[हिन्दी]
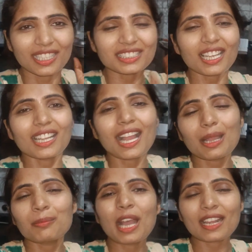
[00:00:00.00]
कैसा लगा
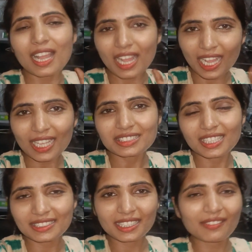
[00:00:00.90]
हमारा आज
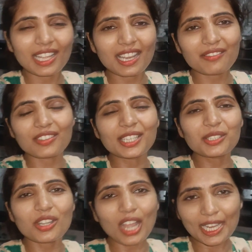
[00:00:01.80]
का ये वाला
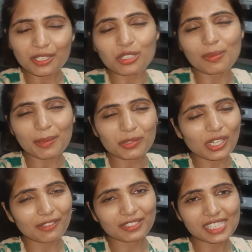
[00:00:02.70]
वीडियो आई होप आपको
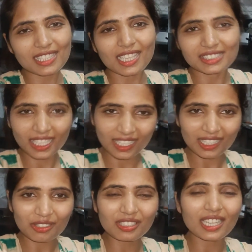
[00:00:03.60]
काफी ज्यादा अच्छा
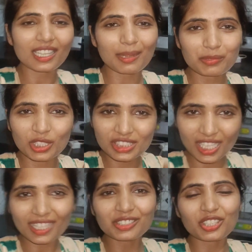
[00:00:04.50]
लगा होगा अगर आपको
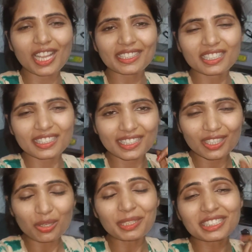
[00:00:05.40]
अच्छा लगा तो लाइक
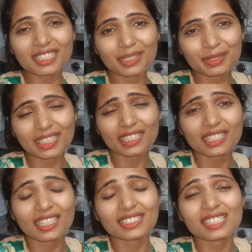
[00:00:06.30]
करिएगा कमेंट करके
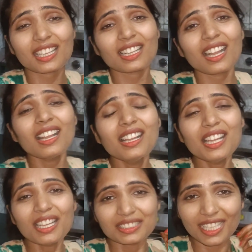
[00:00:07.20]
बताइएगा कैसा लगा
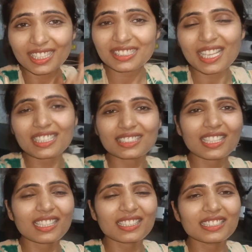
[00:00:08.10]
ज्यादा से ज्यादा
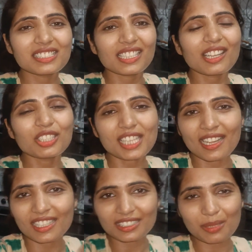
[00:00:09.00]
शेयर कर दीजिएगा और
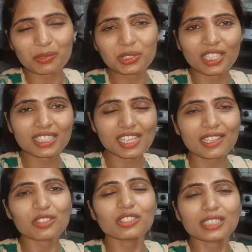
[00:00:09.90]
चैनल के सपोर्ट के लिए
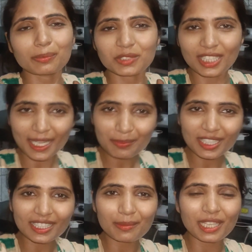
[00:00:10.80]
चैनल को सब्सक्राइब
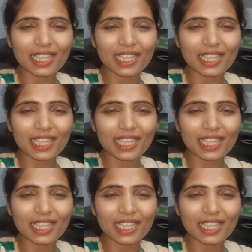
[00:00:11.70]
करके